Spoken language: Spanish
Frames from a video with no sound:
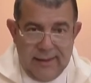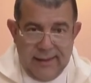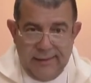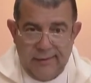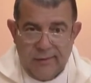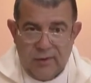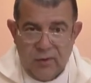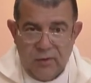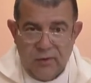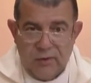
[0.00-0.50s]

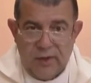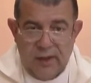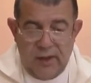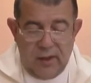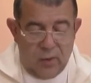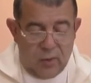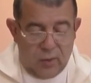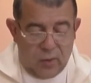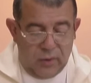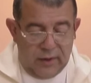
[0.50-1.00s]

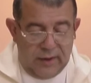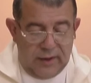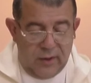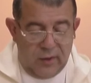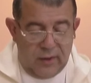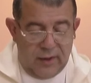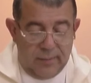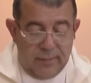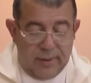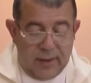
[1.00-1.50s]
Entonces los
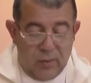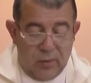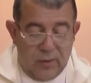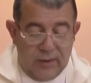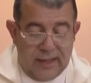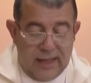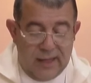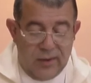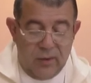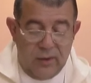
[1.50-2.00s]
judíos le
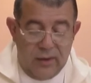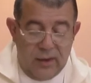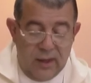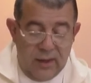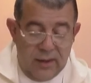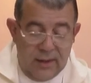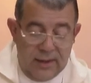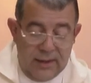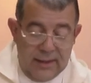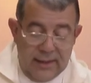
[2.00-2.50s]
preguntaron,
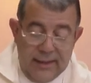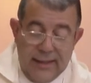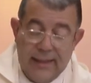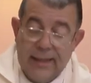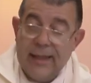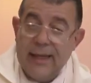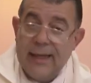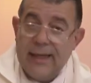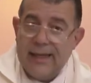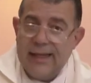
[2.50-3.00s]

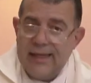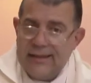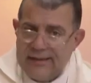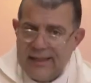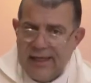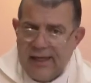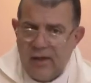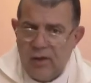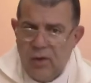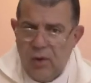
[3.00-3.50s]
¿qué
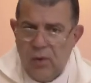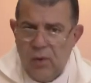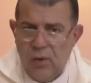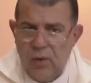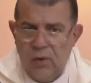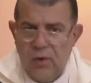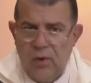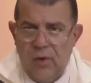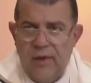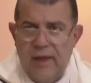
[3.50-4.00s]
signo
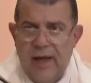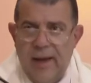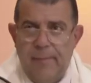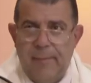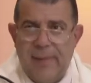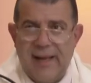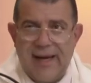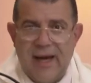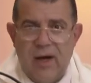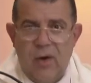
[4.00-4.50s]
nos das
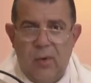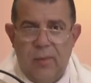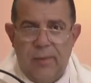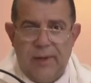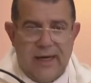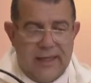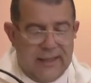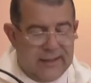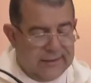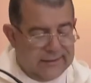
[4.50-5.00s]
para
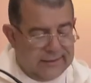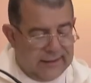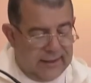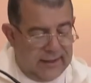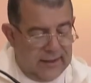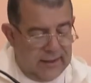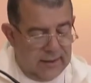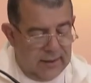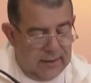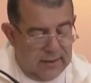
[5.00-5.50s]
obrar
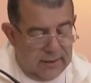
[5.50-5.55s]
así?